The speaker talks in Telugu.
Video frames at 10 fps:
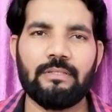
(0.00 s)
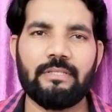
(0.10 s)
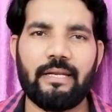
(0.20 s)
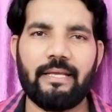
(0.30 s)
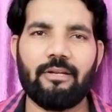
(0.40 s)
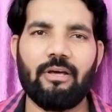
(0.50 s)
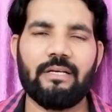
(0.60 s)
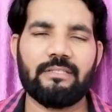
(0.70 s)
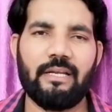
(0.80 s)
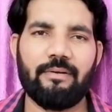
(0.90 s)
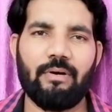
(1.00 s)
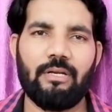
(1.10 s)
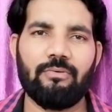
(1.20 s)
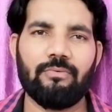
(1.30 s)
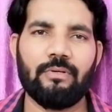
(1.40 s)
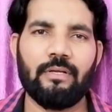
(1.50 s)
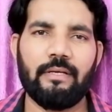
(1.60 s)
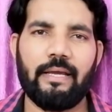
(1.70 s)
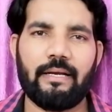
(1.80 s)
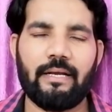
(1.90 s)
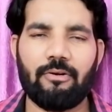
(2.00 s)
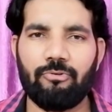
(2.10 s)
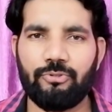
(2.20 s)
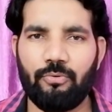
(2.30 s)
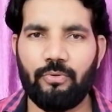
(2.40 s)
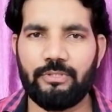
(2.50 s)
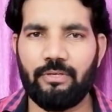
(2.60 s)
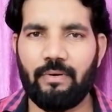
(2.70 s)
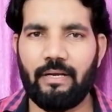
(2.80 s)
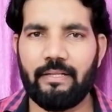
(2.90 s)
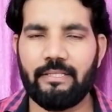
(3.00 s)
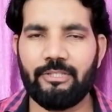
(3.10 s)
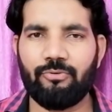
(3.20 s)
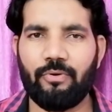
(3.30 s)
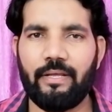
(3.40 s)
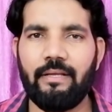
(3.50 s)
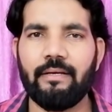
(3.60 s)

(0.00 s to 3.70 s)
సరిగ్గా నాలెడ్జ్ లేని వాళ్ళు ఎక్కడెక్కడి నుంచో వచ్చిన వాళ్ళని తీసుకొని